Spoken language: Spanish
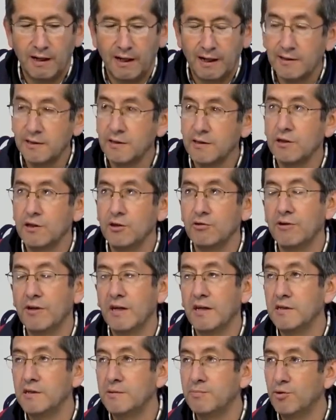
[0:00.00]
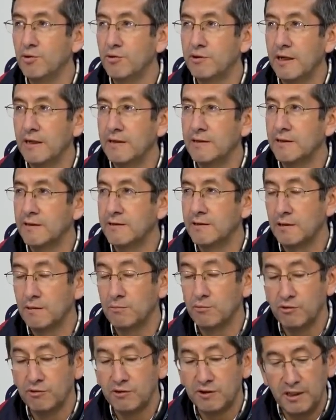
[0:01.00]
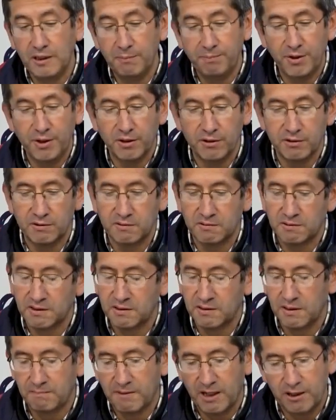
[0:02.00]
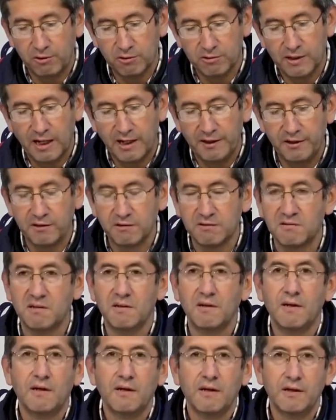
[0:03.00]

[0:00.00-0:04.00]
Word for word: ha existido una disputa entre tres municipios desde varios años,